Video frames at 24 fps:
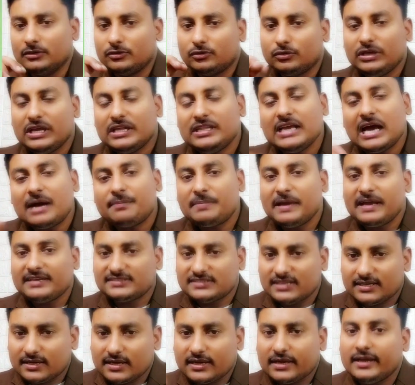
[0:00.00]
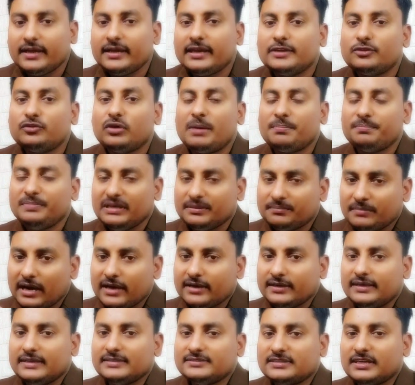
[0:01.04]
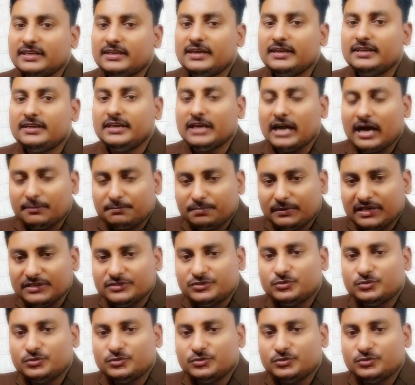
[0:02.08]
तो यदि आप ऐसा करेंगे तो आप ये मान के चलिए कि आपकी